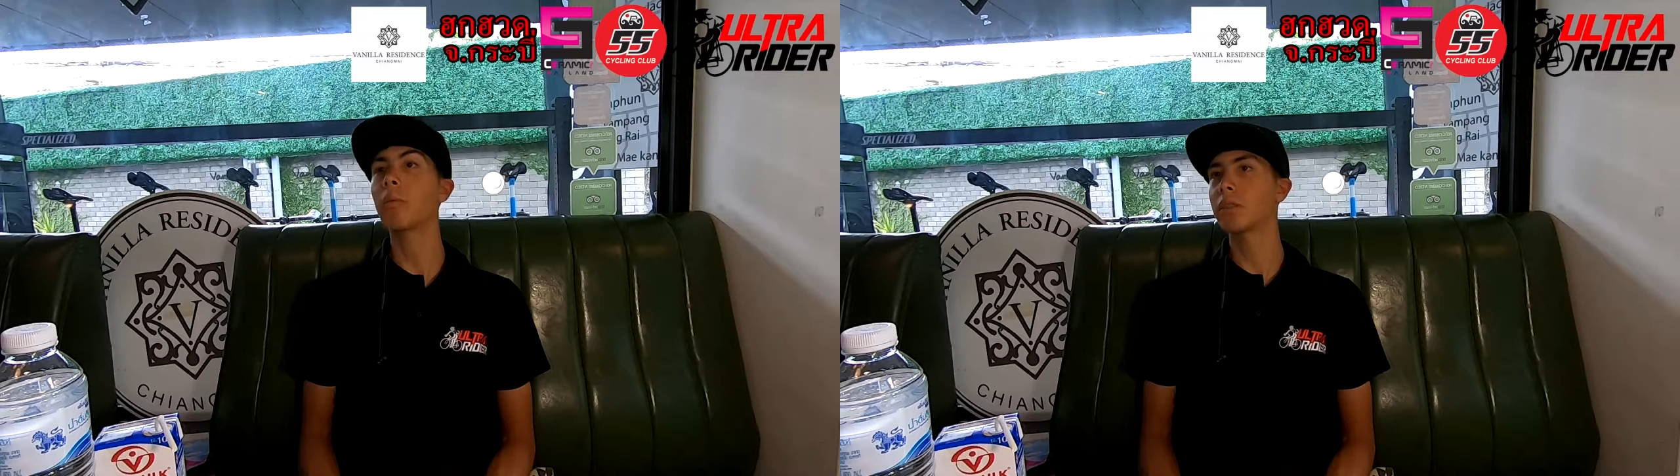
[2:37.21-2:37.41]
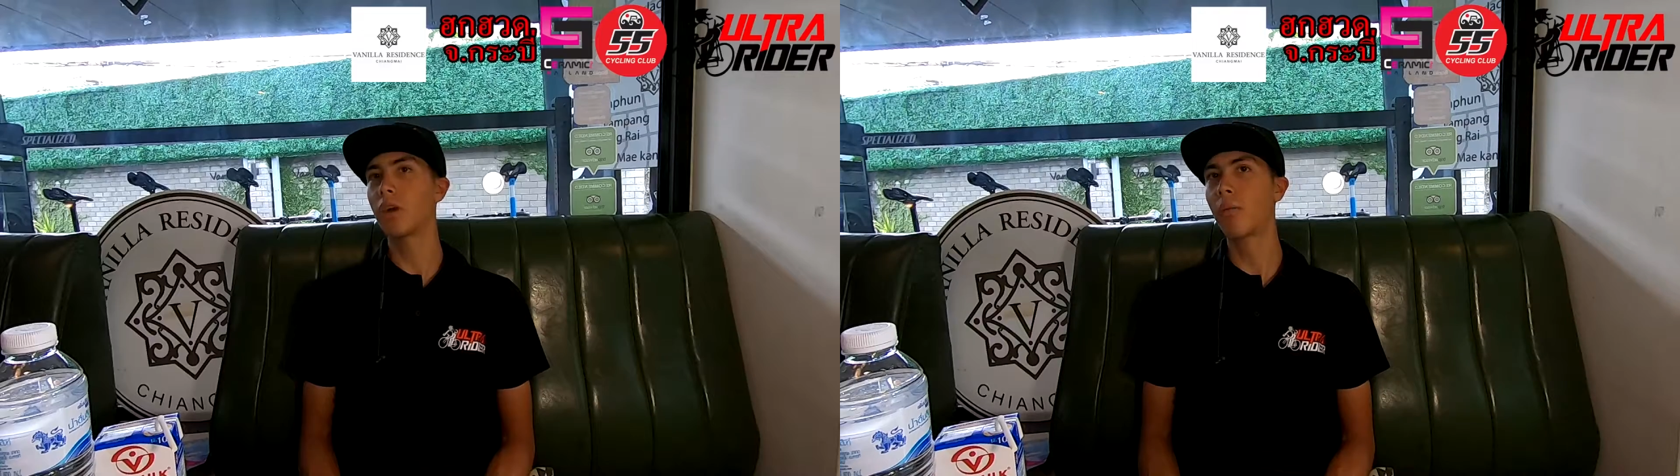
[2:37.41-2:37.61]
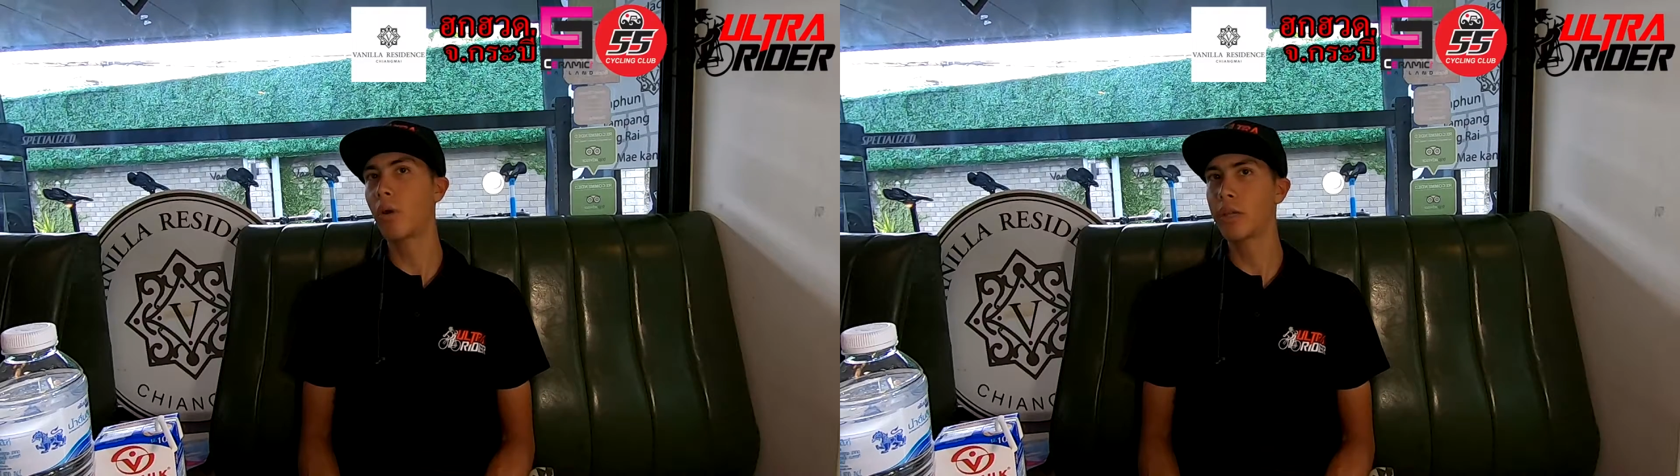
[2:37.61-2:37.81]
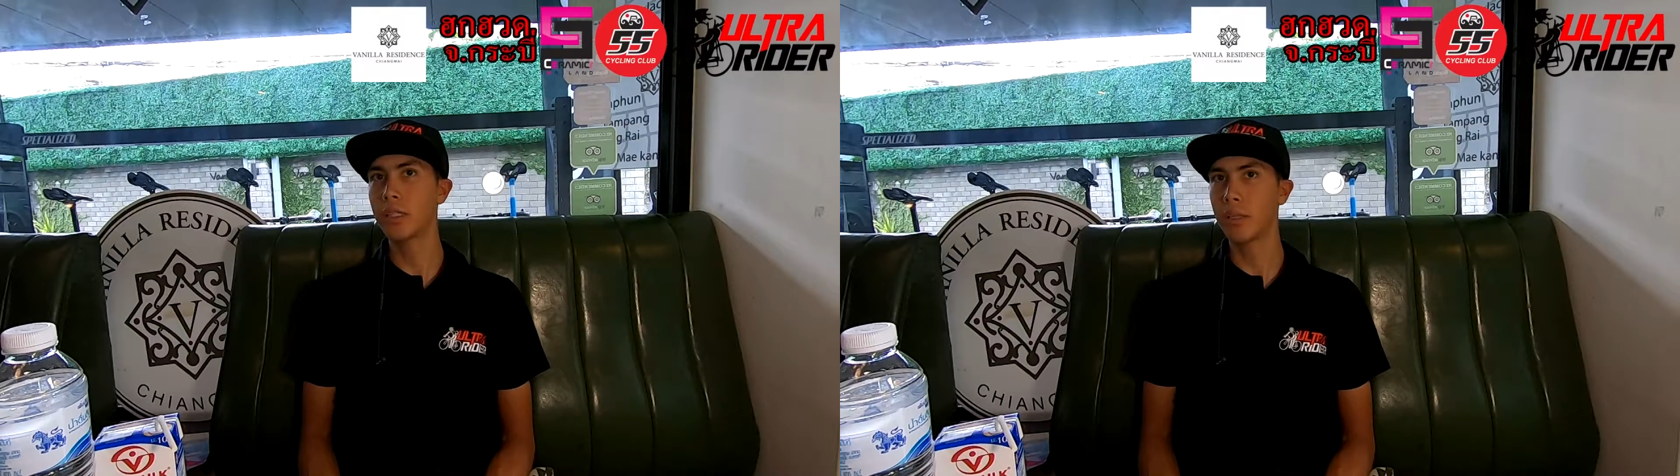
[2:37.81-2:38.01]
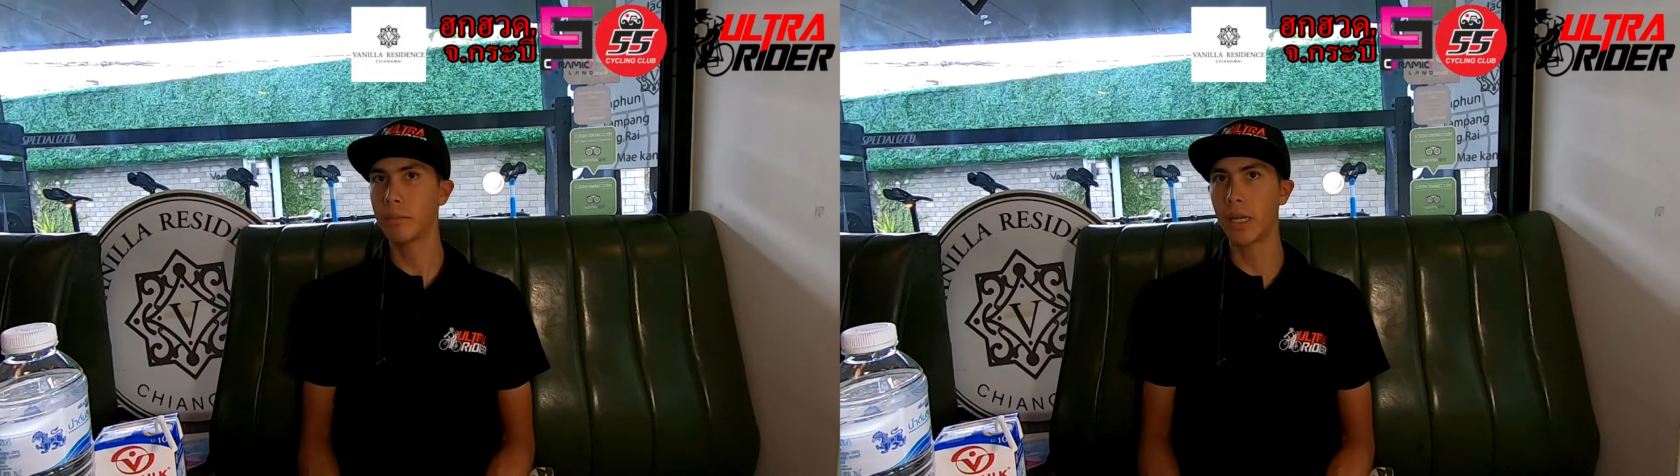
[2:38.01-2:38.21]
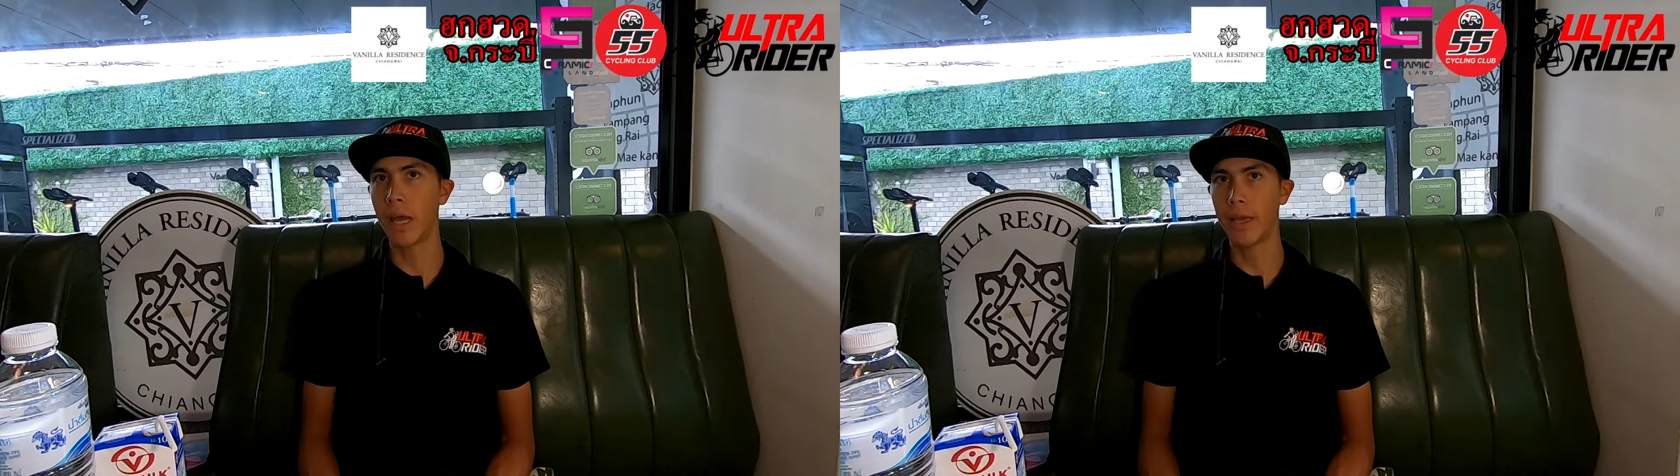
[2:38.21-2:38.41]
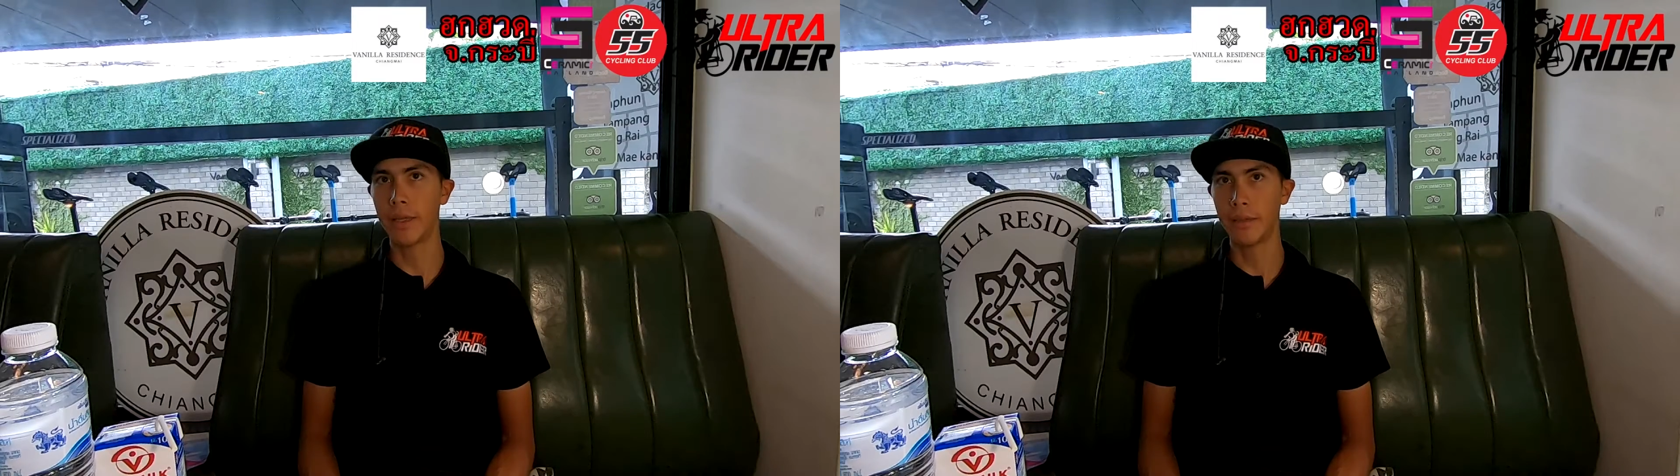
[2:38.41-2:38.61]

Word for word: มไปซ้อมร้อยยี่สิบก็ได้